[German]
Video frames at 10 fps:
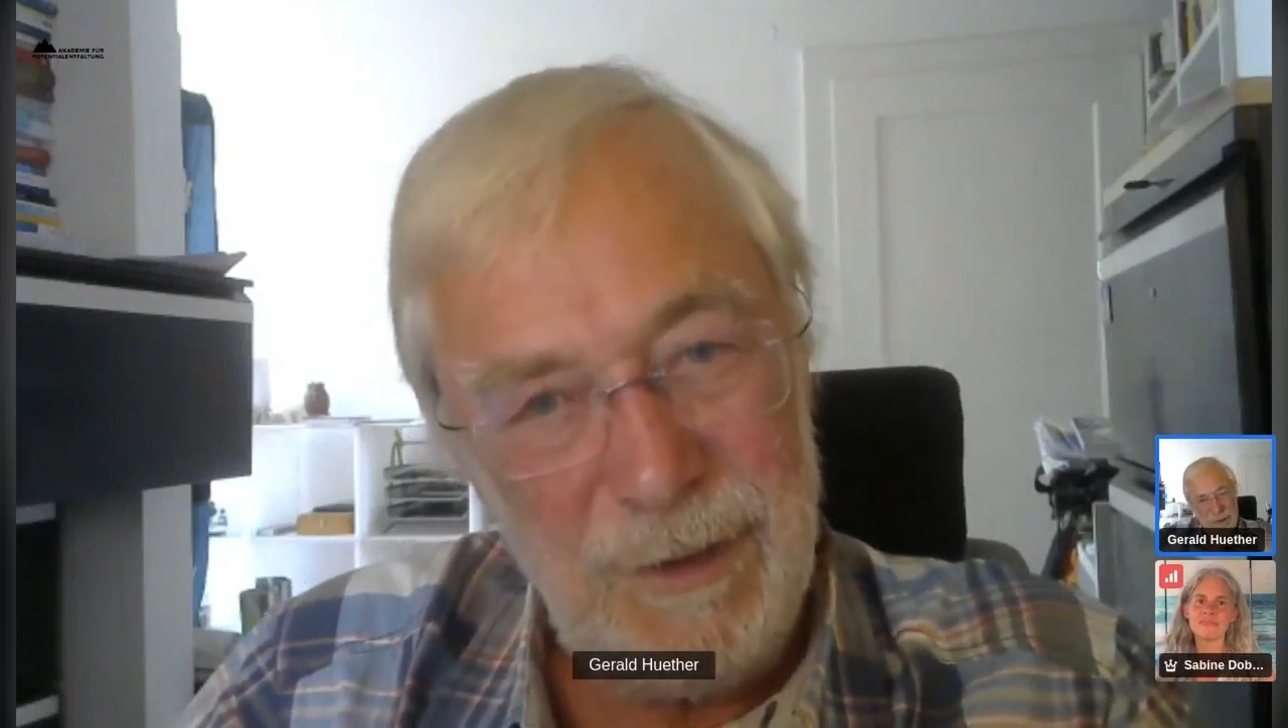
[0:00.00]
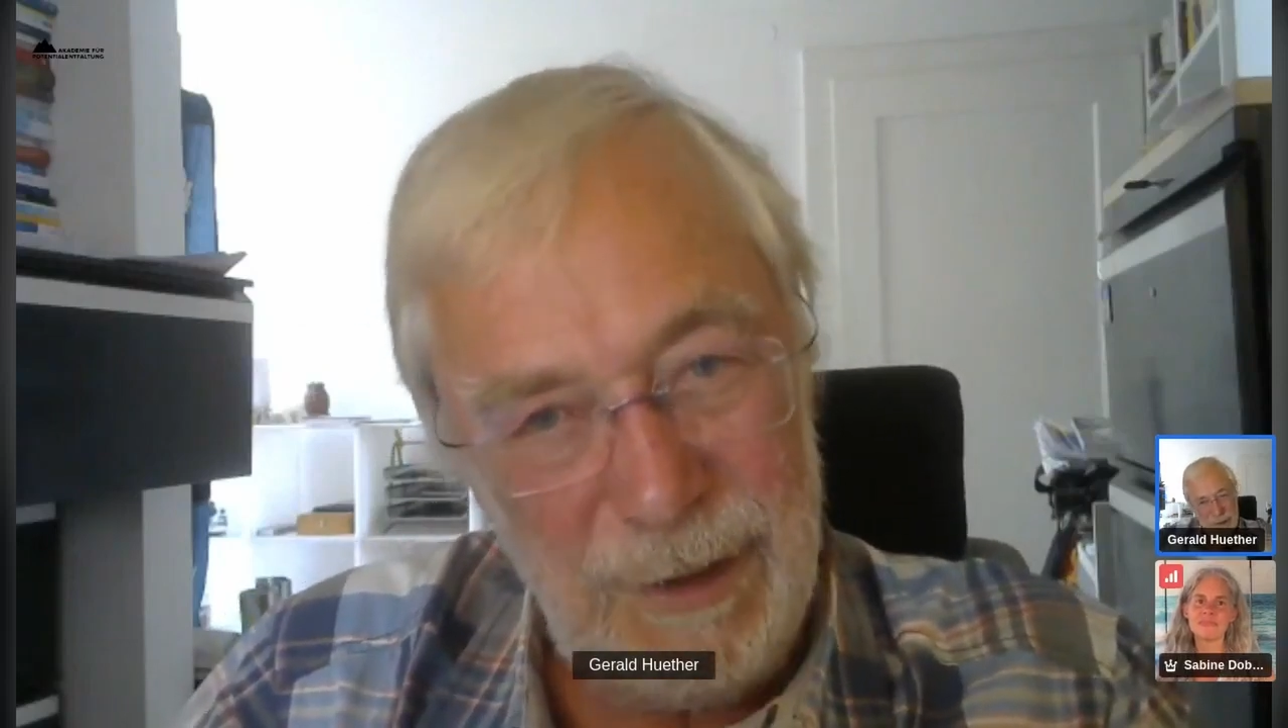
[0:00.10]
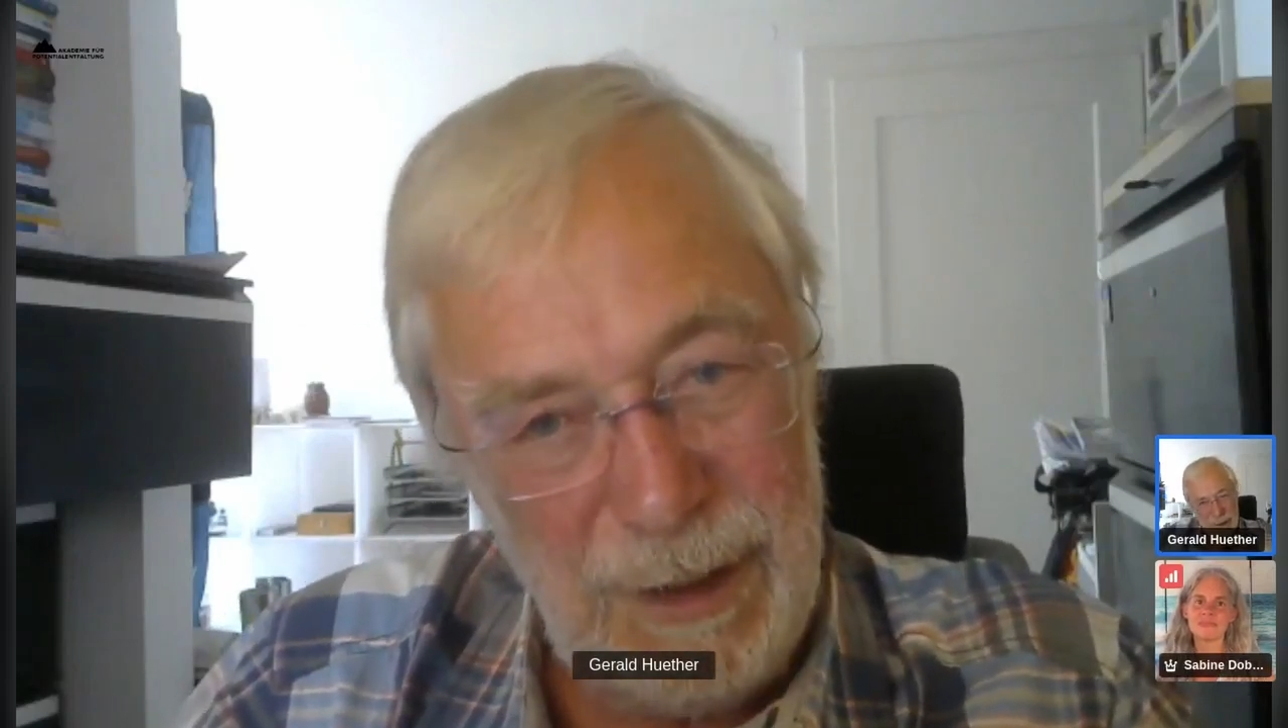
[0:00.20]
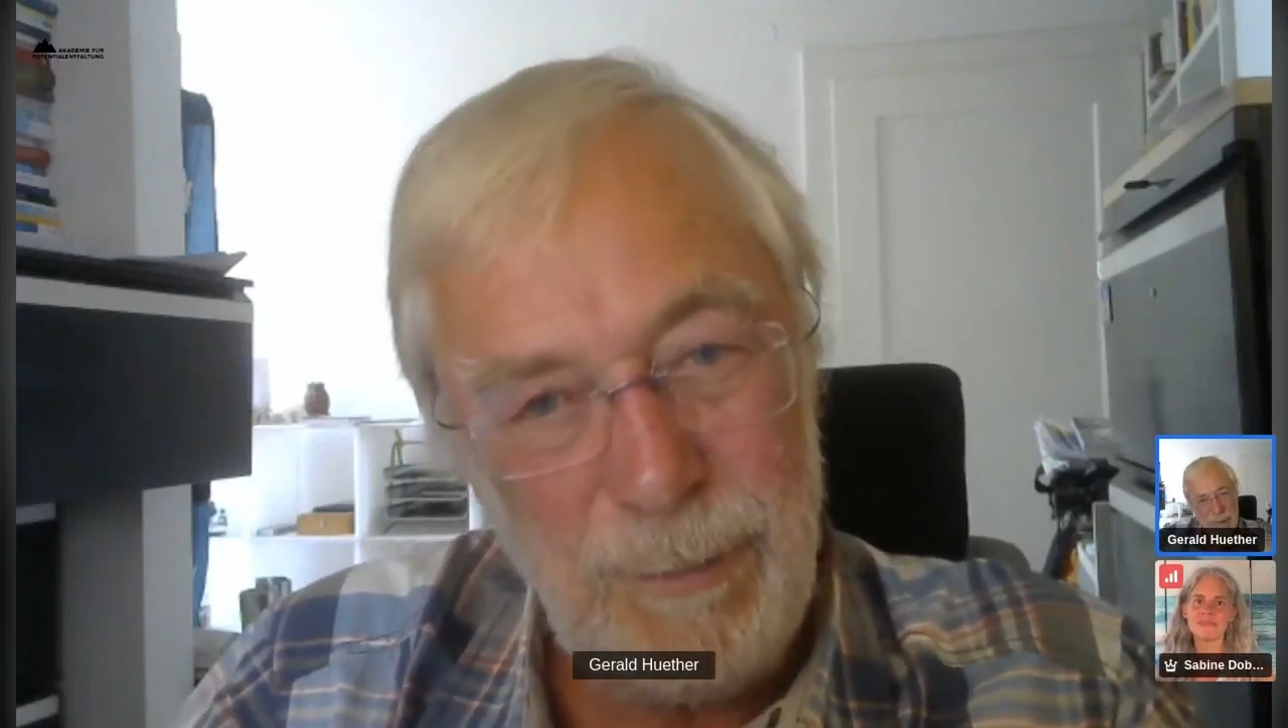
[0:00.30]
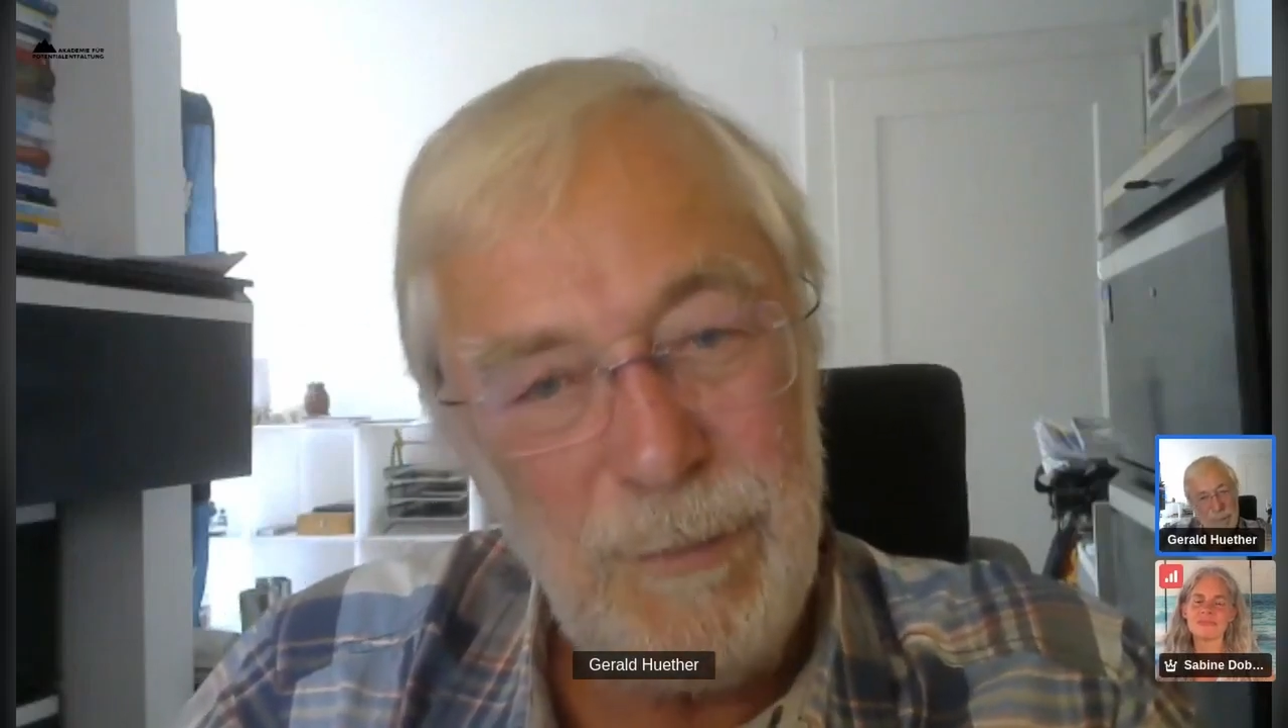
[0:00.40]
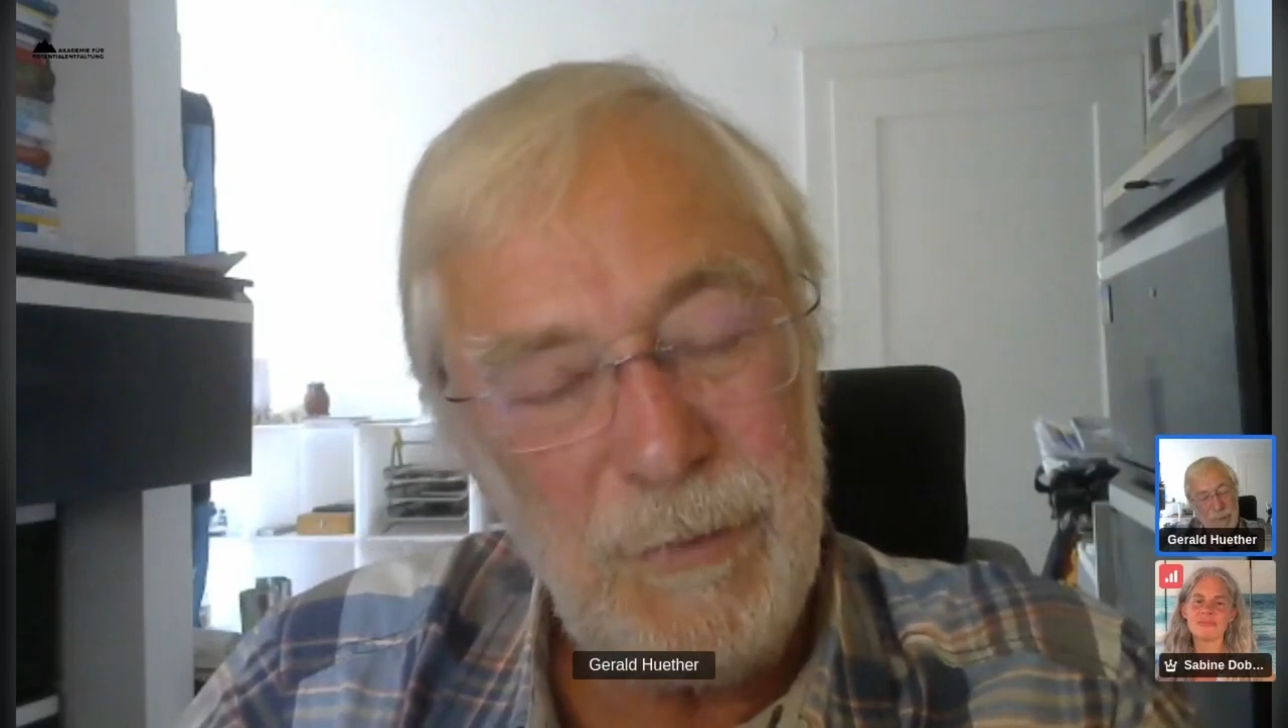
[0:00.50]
leben,